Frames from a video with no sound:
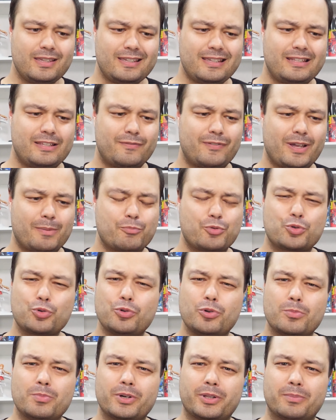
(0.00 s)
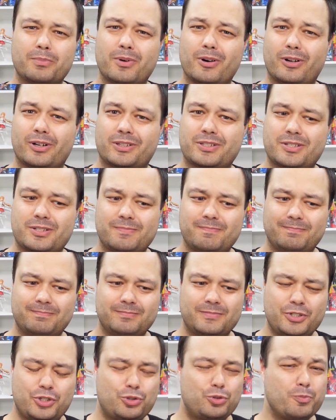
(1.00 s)
E tivemos um número de mortes
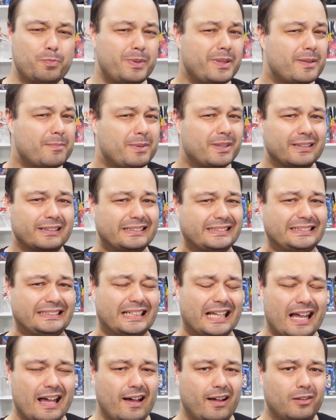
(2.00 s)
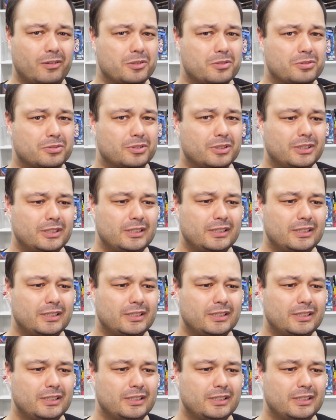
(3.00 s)
estupidamente alto.